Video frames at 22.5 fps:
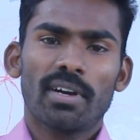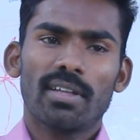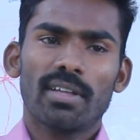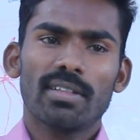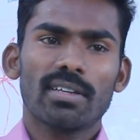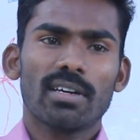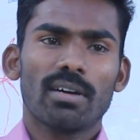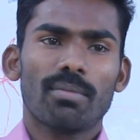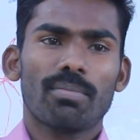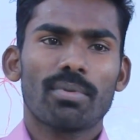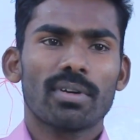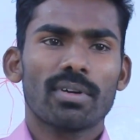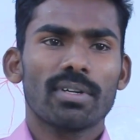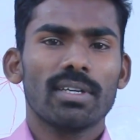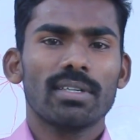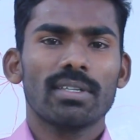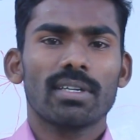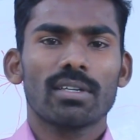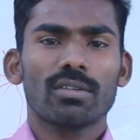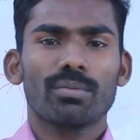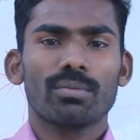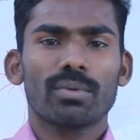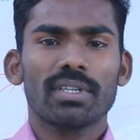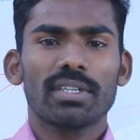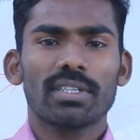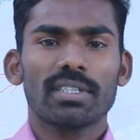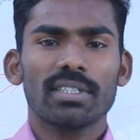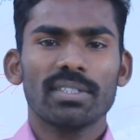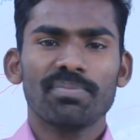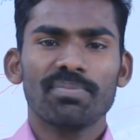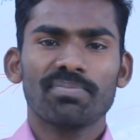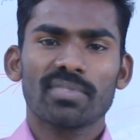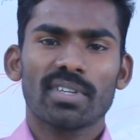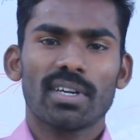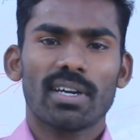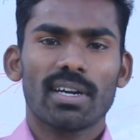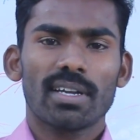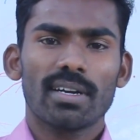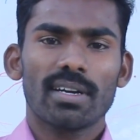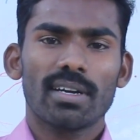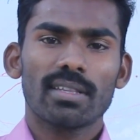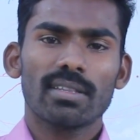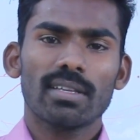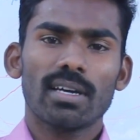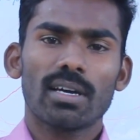அதுக்கப்புறம் நெல் நடவு பண்ணிவிட்டு களை
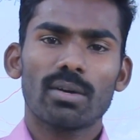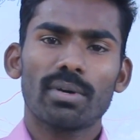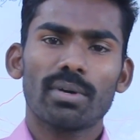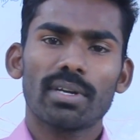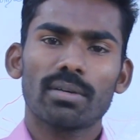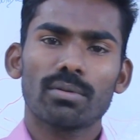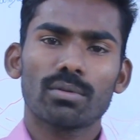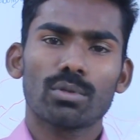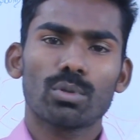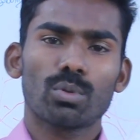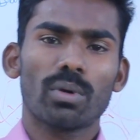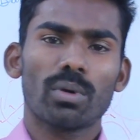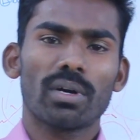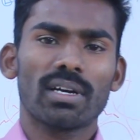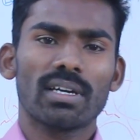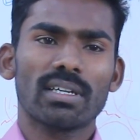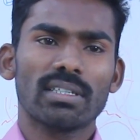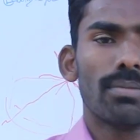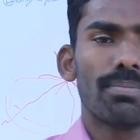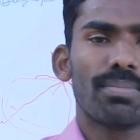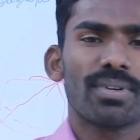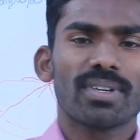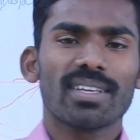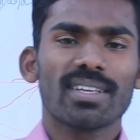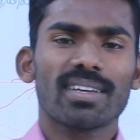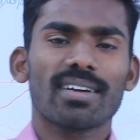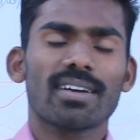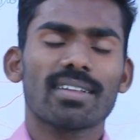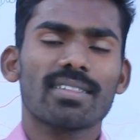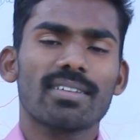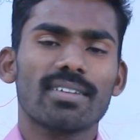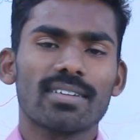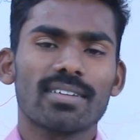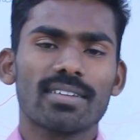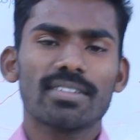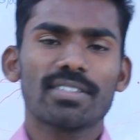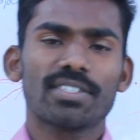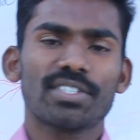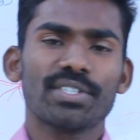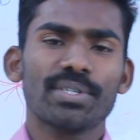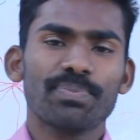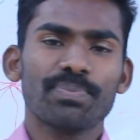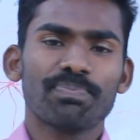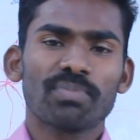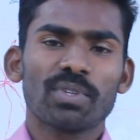எடுத்து அறுவடைக்கு வந்துடுவாங்க இப்படி தான் நடந்துகிட்டு
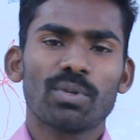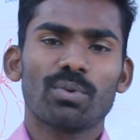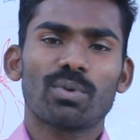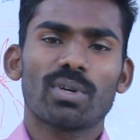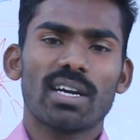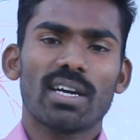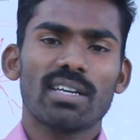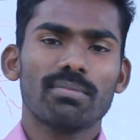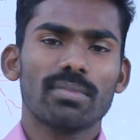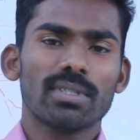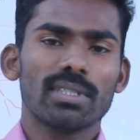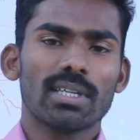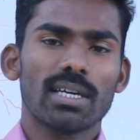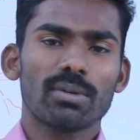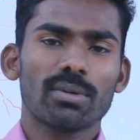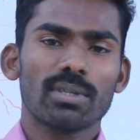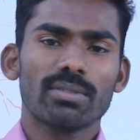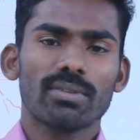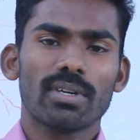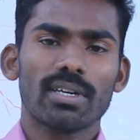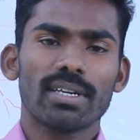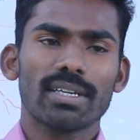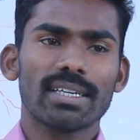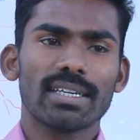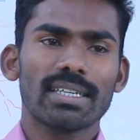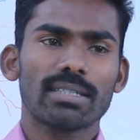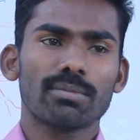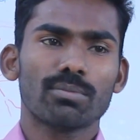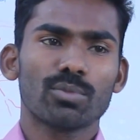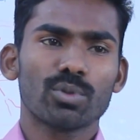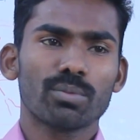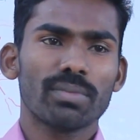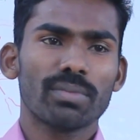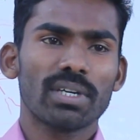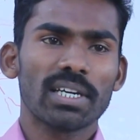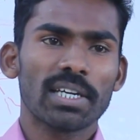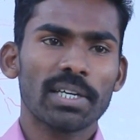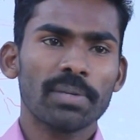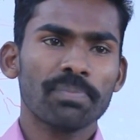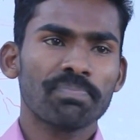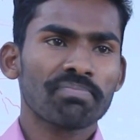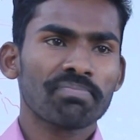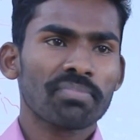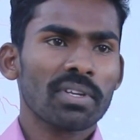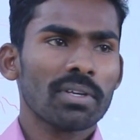இருந்துச்சு ஒரு ஐம்பது அறுபது வருடங்களுக்கு
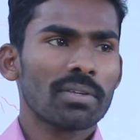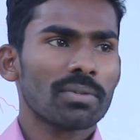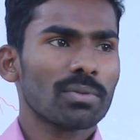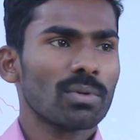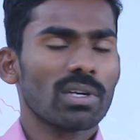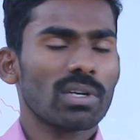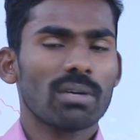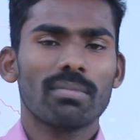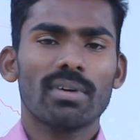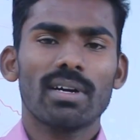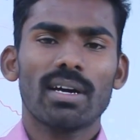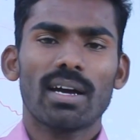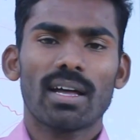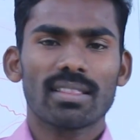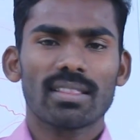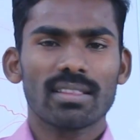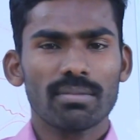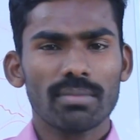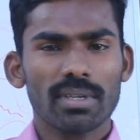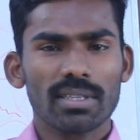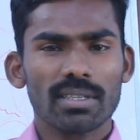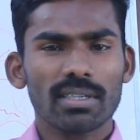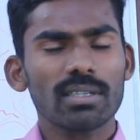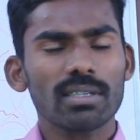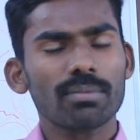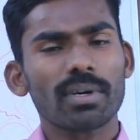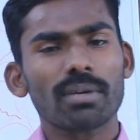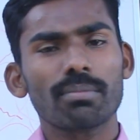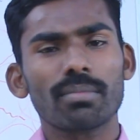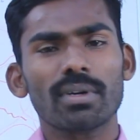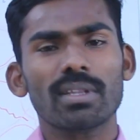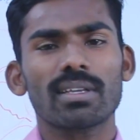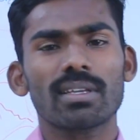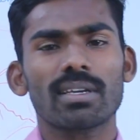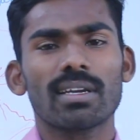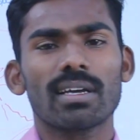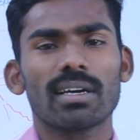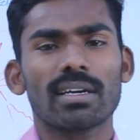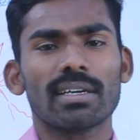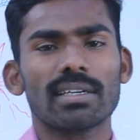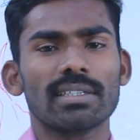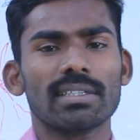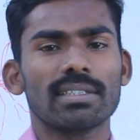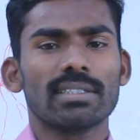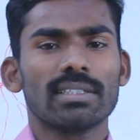முன்பெல்லாம் ஸோ நம்ம அந்த மெத்தடே
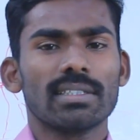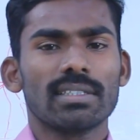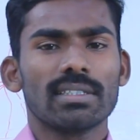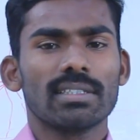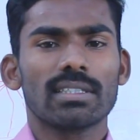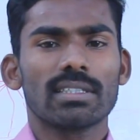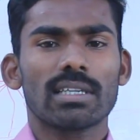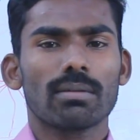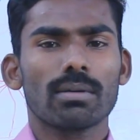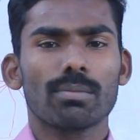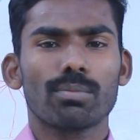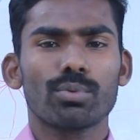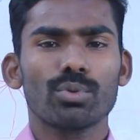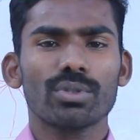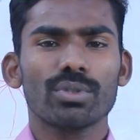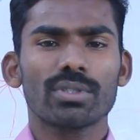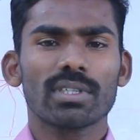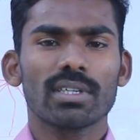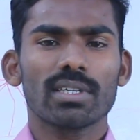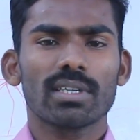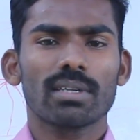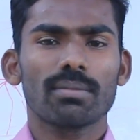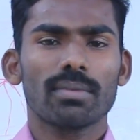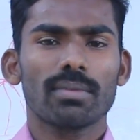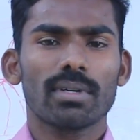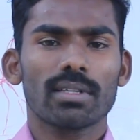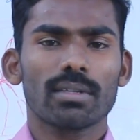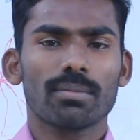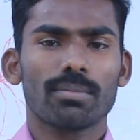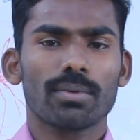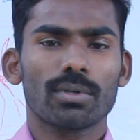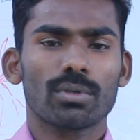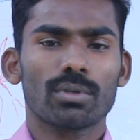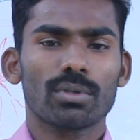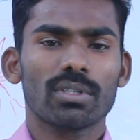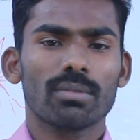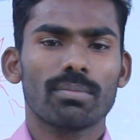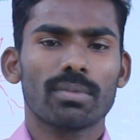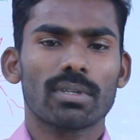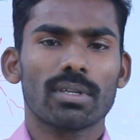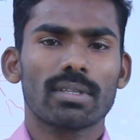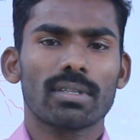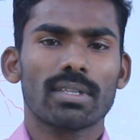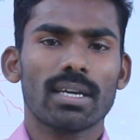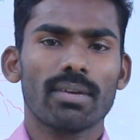பயன்படுத்திக்கலாங்க இது நம்ம புதுசாக நம்ம அதை பண்ணுறோம் இது
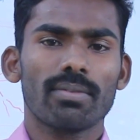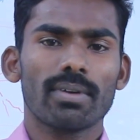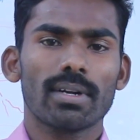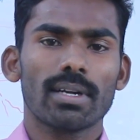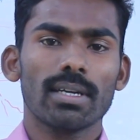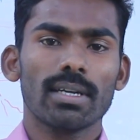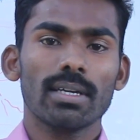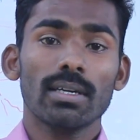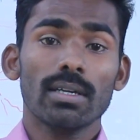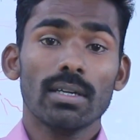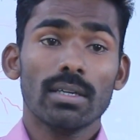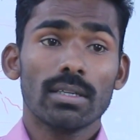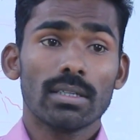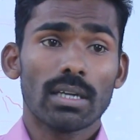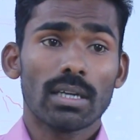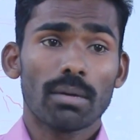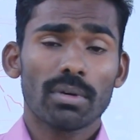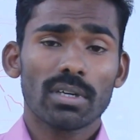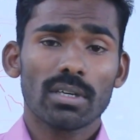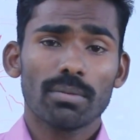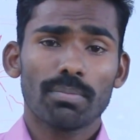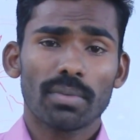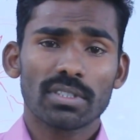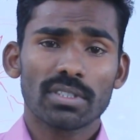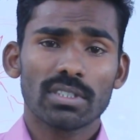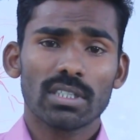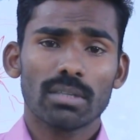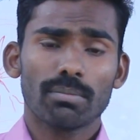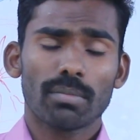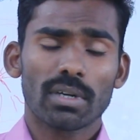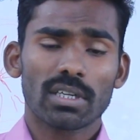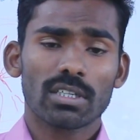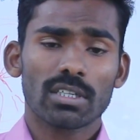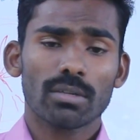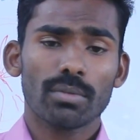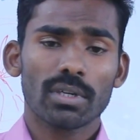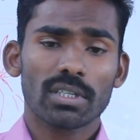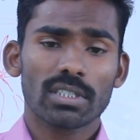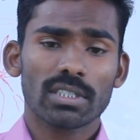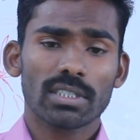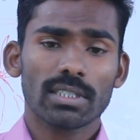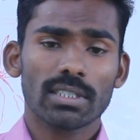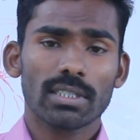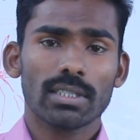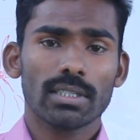பண்ணுறது தேவையில்லை நமக்கு பஞ்ச மற்ற
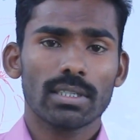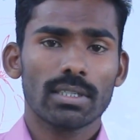மற்ற